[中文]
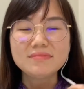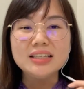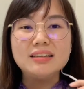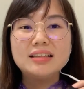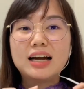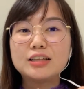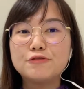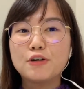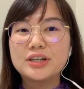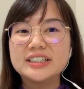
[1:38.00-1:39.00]
跟他的
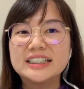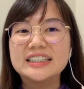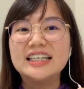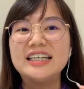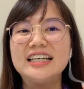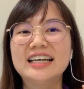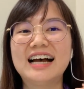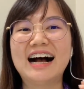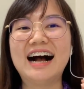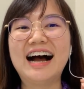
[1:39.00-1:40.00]
focus
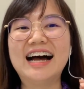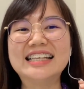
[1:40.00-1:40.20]
啊。